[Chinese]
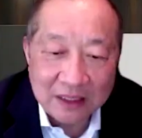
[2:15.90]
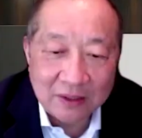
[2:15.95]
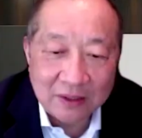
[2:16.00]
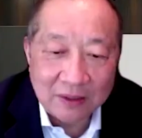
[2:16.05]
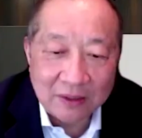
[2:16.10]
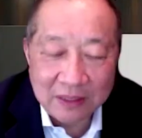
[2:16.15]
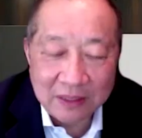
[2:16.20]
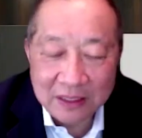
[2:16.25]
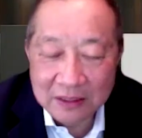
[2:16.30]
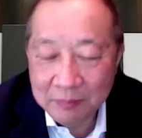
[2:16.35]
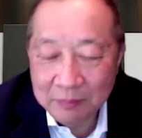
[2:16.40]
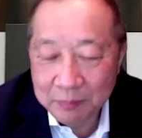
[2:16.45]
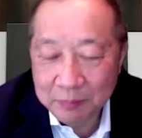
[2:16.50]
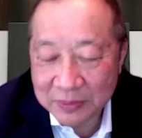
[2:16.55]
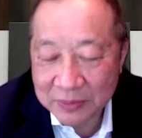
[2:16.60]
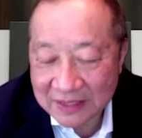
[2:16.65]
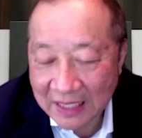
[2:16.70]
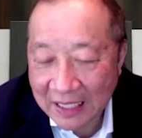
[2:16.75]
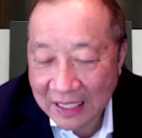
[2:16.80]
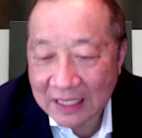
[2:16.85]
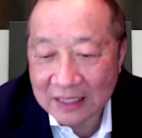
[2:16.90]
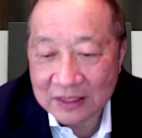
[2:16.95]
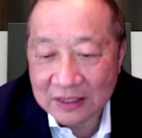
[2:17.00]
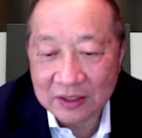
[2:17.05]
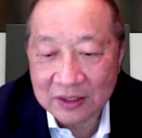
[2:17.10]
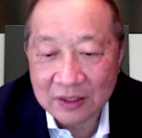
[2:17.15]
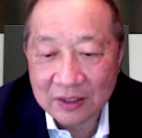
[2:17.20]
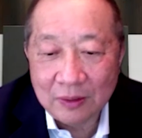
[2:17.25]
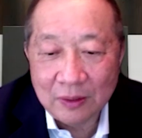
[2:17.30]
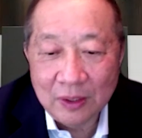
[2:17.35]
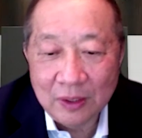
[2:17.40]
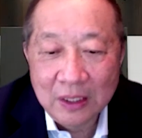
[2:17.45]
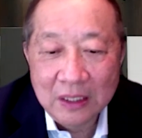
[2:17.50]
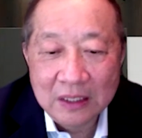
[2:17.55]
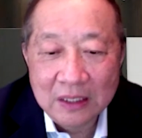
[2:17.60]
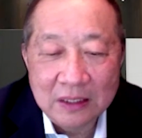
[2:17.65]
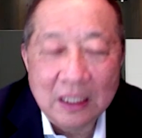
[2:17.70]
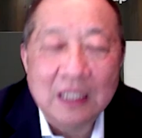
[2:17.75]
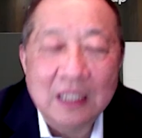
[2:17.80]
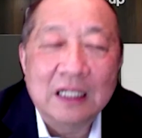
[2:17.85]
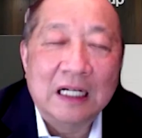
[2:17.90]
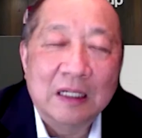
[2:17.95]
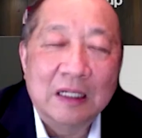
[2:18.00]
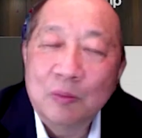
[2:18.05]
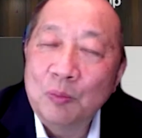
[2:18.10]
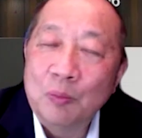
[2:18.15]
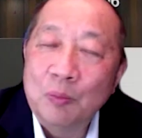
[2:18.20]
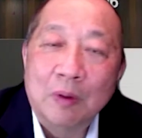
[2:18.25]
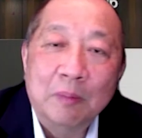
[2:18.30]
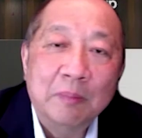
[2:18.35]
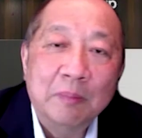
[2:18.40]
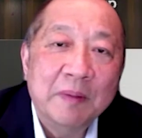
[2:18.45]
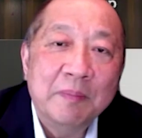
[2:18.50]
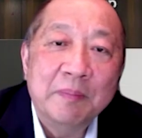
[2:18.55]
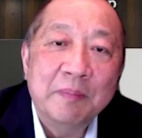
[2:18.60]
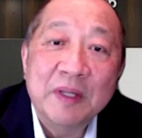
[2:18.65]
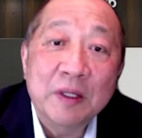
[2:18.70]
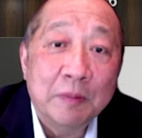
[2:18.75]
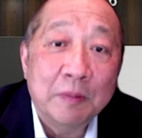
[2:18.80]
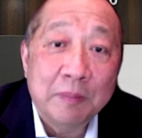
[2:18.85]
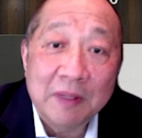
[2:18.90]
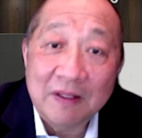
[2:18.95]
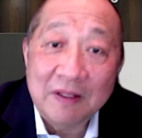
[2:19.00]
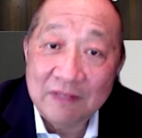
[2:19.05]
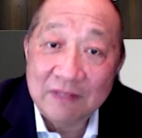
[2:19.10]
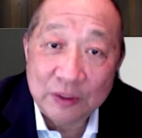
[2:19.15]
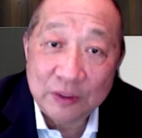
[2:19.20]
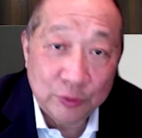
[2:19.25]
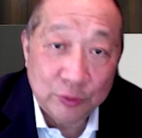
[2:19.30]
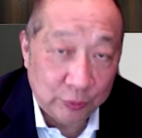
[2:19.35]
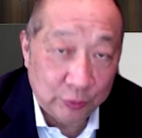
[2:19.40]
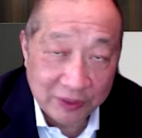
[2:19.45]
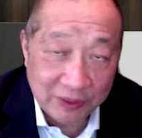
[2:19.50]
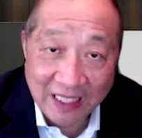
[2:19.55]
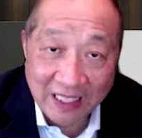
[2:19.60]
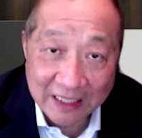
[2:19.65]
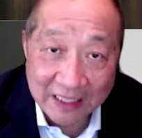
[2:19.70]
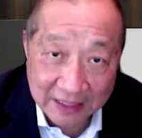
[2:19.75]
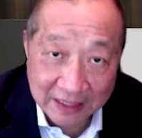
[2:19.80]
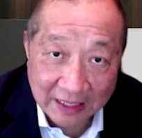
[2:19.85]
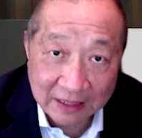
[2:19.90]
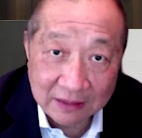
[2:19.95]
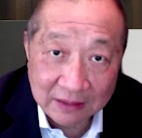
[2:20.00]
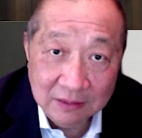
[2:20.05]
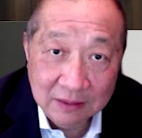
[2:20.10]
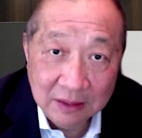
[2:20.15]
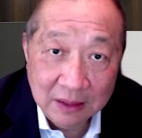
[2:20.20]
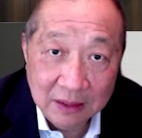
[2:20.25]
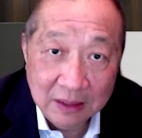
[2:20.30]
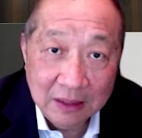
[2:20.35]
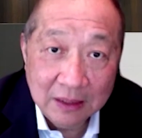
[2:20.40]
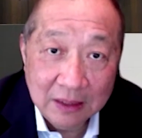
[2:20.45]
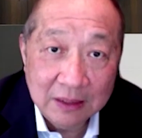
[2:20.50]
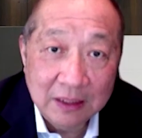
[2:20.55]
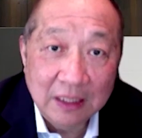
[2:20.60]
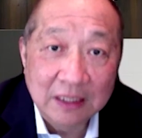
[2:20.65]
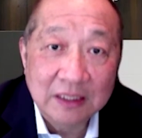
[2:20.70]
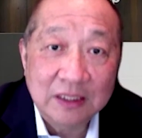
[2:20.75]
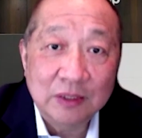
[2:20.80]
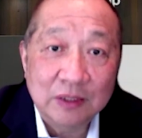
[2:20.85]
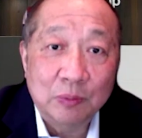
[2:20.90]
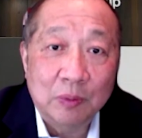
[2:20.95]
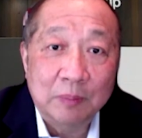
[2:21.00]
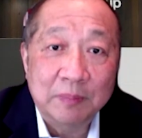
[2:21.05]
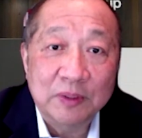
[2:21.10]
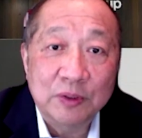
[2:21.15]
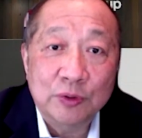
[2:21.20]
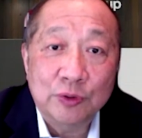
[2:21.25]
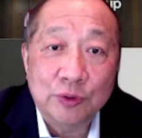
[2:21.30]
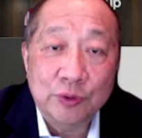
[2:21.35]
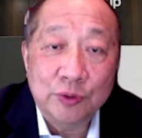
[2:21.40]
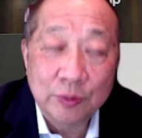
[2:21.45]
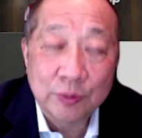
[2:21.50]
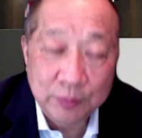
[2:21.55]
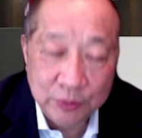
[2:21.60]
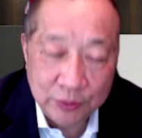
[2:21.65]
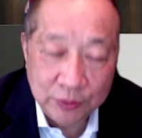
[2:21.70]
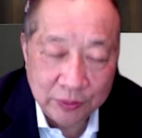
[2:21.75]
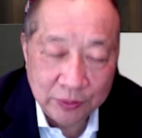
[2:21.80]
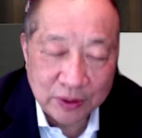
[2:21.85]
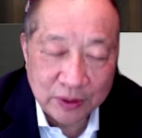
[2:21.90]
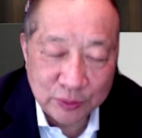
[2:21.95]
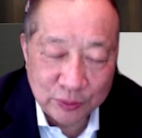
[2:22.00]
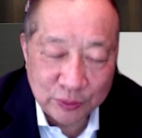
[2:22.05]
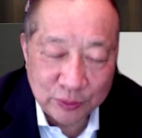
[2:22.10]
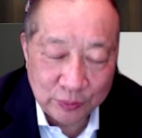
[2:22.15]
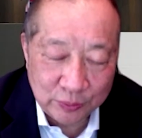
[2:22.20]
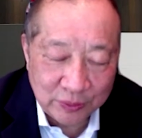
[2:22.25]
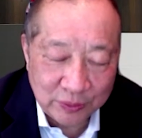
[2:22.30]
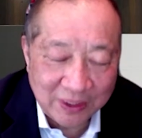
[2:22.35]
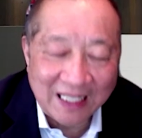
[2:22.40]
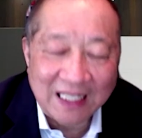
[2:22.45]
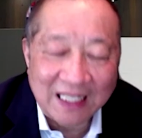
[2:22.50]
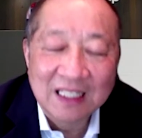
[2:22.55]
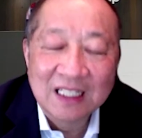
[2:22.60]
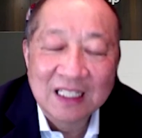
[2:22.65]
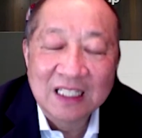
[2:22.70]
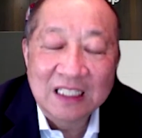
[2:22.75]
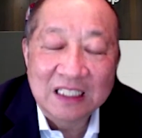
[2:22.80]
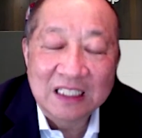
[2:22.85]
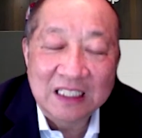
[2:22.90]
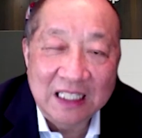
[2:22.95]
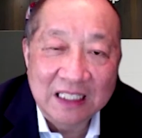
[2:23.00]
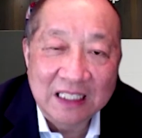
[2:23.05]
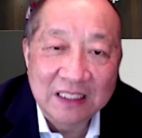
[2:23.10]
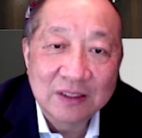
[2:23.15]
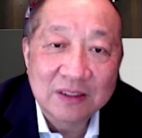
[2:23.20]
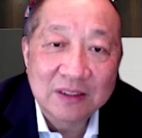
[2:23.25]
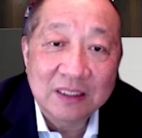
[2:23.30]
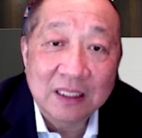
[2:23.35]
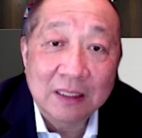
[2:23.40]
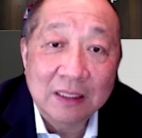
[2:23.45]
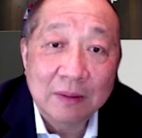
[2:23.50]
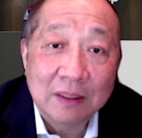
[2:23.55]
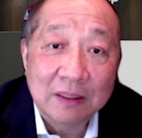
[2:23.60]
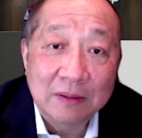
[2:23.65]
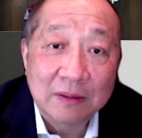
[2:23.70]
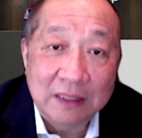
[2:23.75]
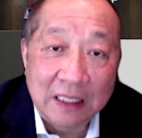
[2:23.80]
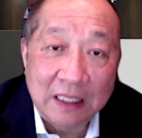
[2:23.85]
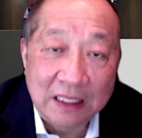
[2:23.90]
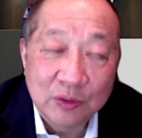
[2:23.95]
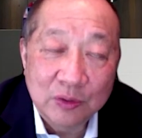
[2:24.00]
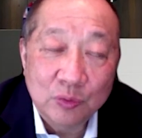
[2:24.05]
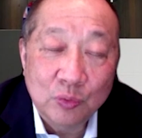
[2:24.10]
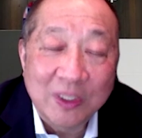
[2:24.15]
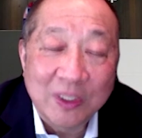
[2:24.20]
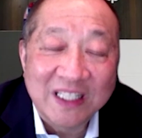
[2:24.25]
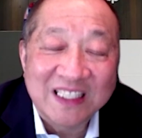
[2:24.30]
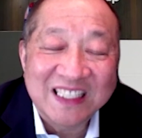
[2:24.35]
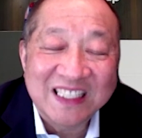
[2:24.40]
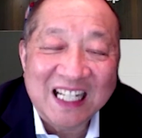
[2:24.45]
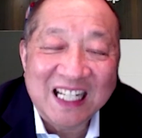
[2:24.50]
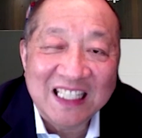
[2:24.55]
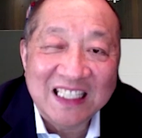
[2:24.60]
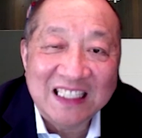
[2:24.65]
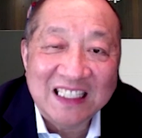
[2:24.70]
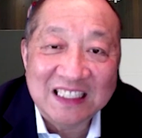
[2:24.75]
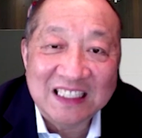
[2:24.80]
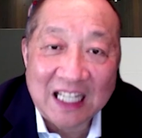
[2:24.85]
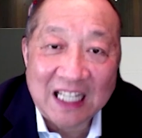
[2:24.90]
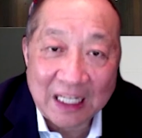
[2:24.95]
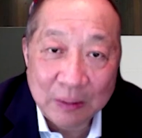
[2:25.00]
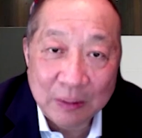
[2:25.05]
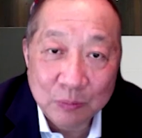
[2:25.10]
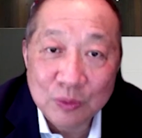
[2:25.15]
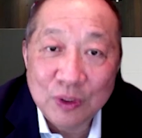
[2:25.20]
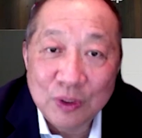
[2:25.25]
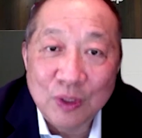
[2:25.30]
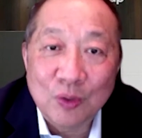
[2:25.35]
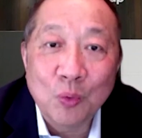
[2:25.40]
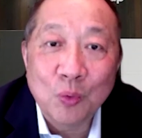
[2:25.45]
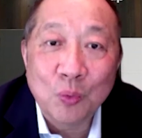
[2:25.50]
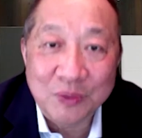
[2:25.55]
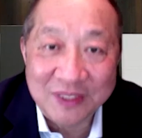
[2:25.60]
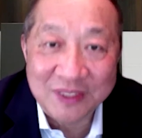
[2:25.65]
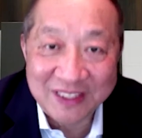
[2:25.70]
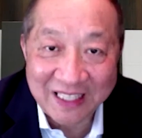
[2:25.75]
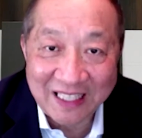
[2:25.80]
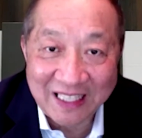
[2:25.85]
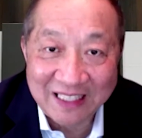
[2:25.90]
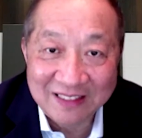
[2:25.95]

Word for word: 题的时候，人不在的时候，当然我们没有办法取代人，但是我们需不需要取代人这个呃人对家里财务的贡